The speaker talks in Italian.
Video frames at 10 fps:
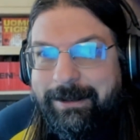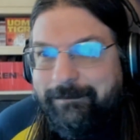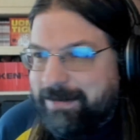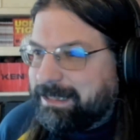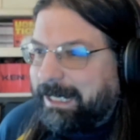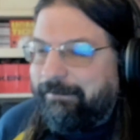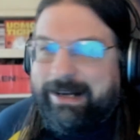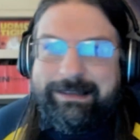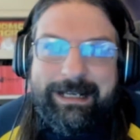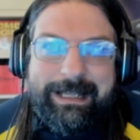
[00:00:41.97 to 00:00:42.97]
vi
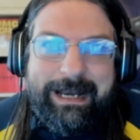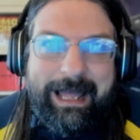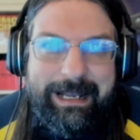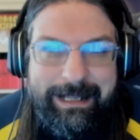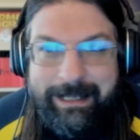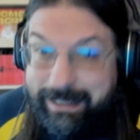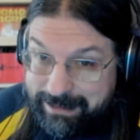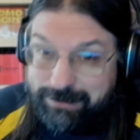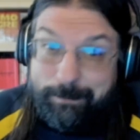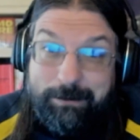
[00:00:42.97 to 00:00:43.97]
iscriverete al canale e
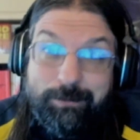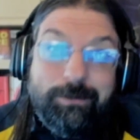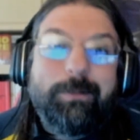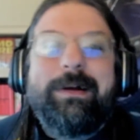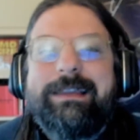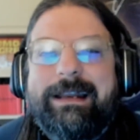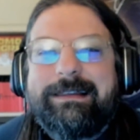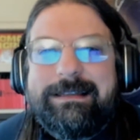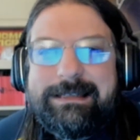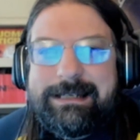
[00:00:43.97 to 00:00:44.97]
soprattutto
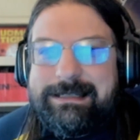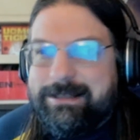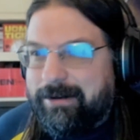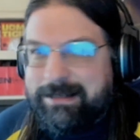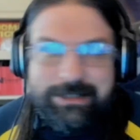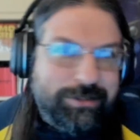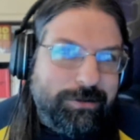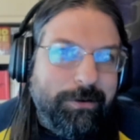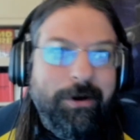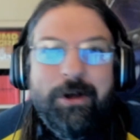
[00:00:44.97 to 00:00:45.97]
guarderete in descrizione che ci
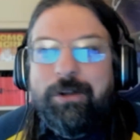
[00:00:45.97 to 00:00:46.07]
sono